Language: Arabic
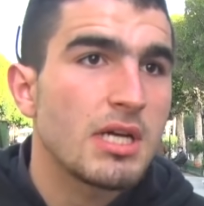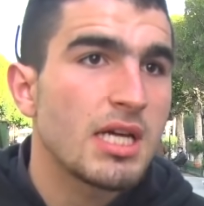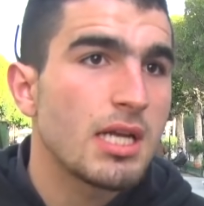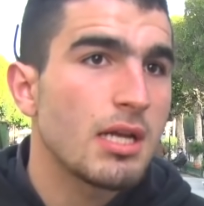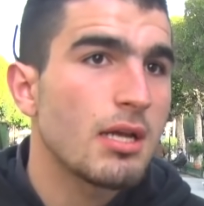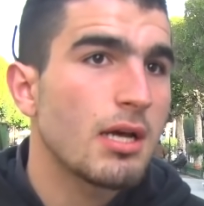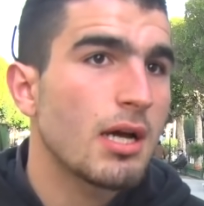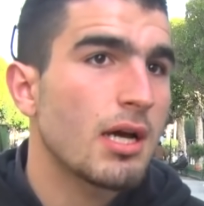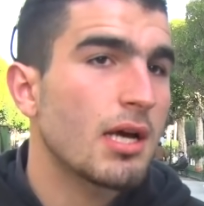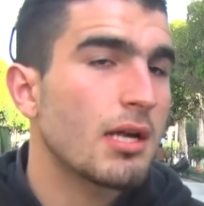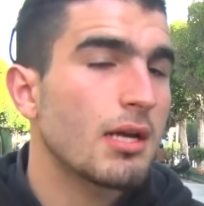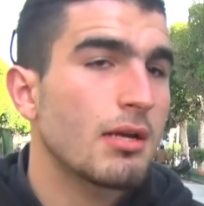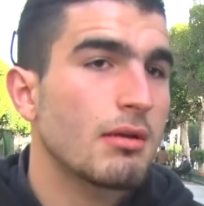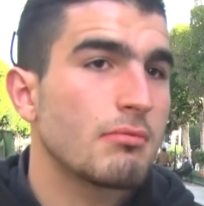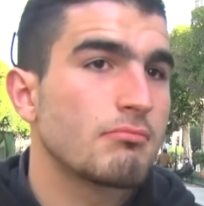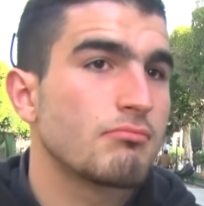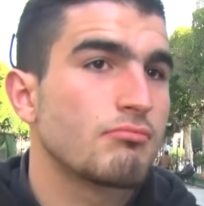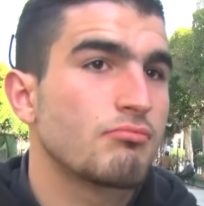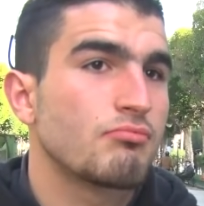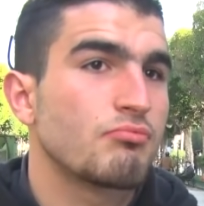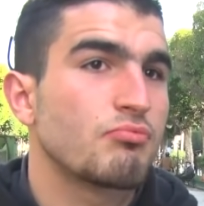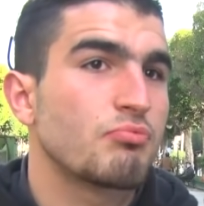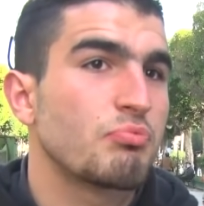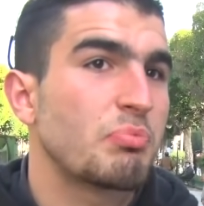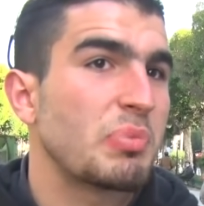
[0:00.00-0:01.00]
انا
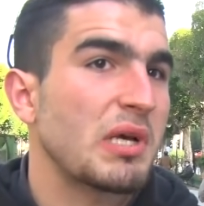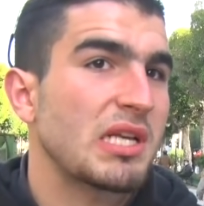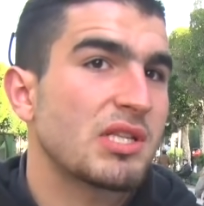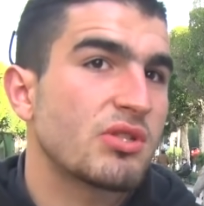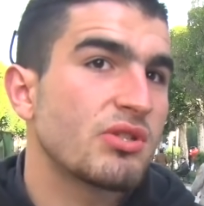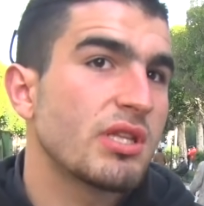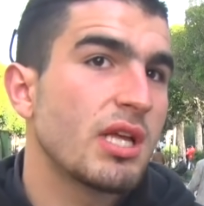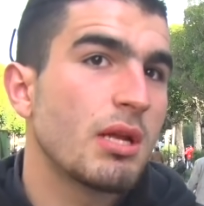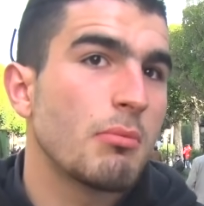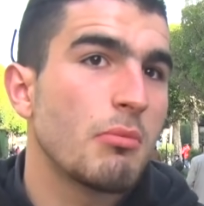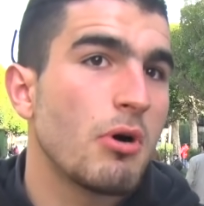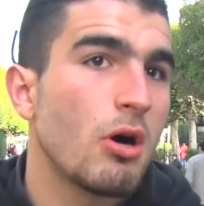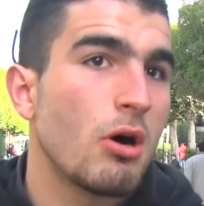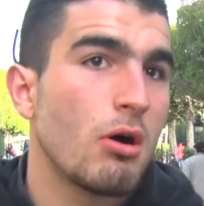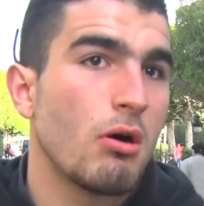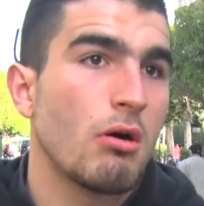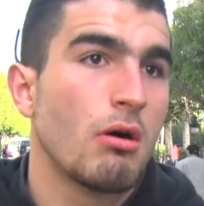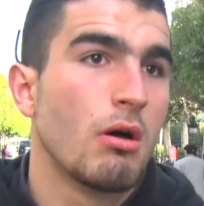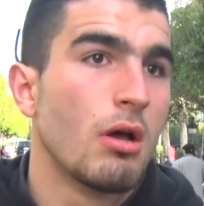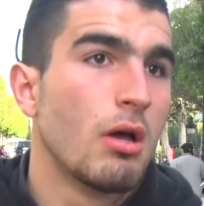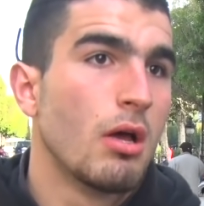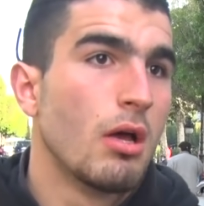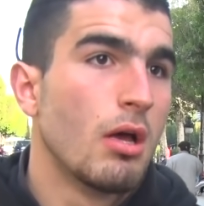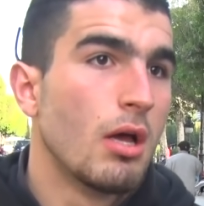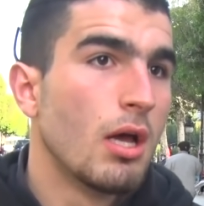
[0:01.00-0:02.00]
بيرسونيلمون
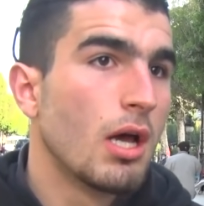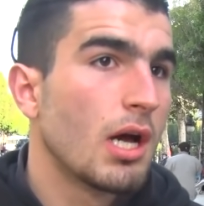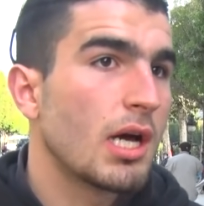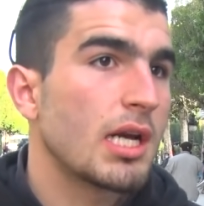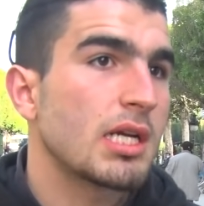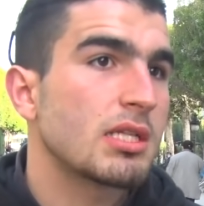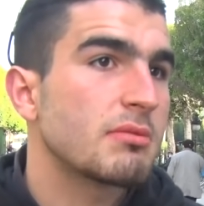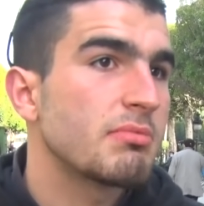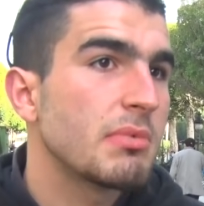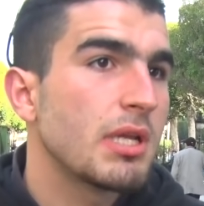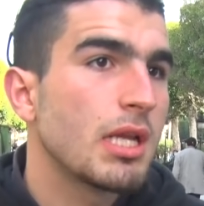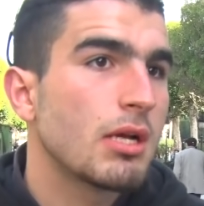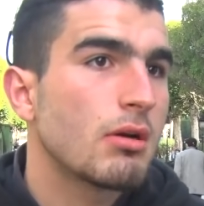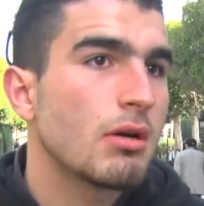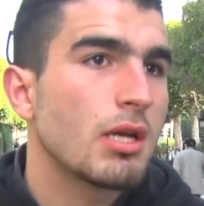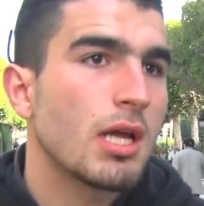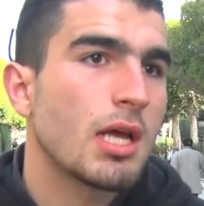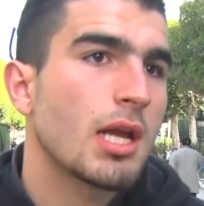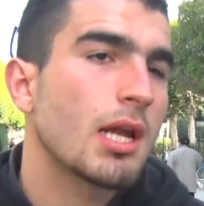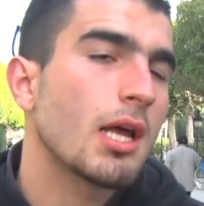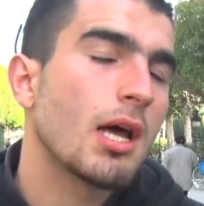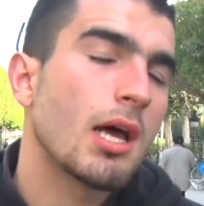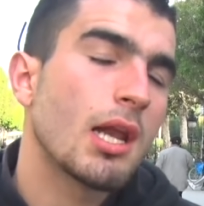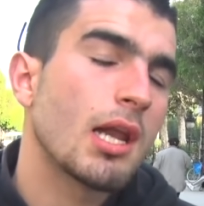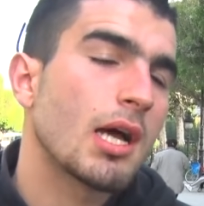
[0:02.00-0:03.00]
خرجت من ليكول
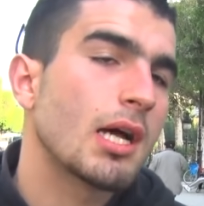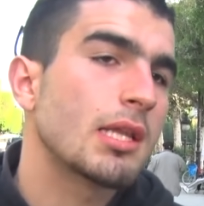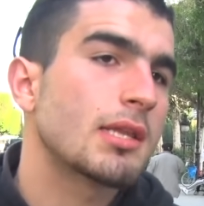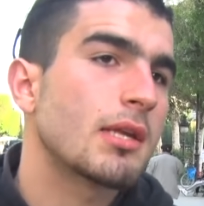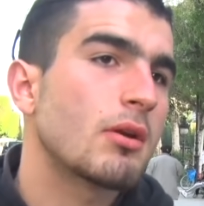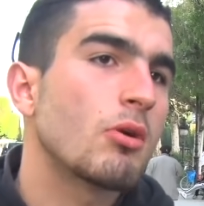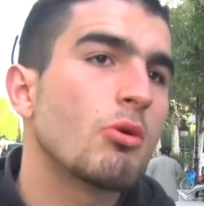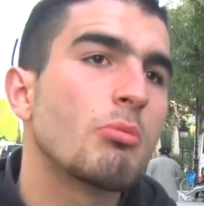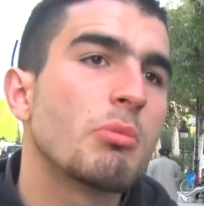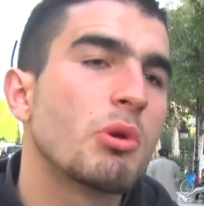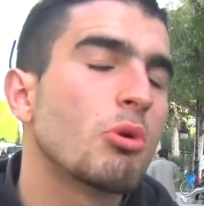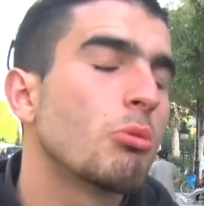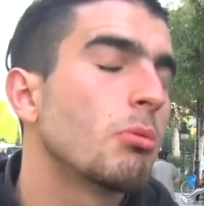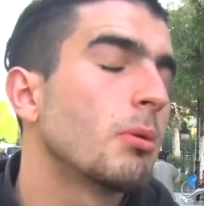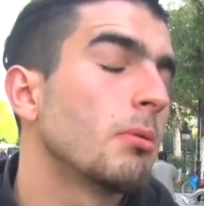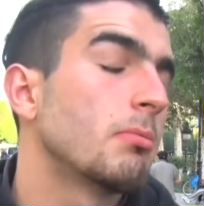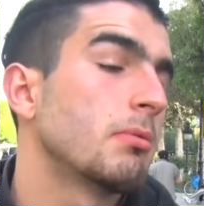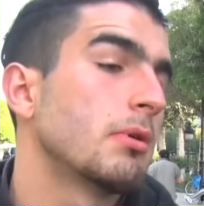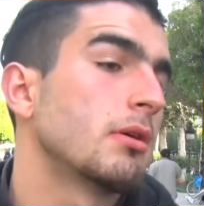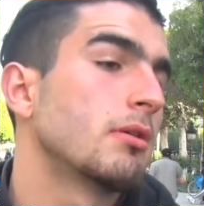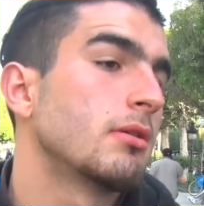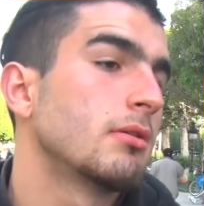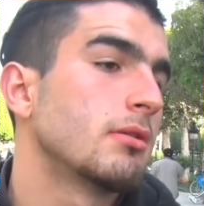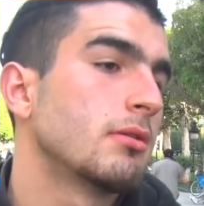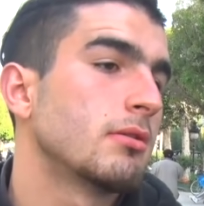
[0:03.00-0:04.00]
على خاطر امي
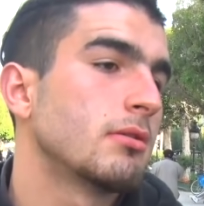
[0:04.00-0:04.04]
وبابا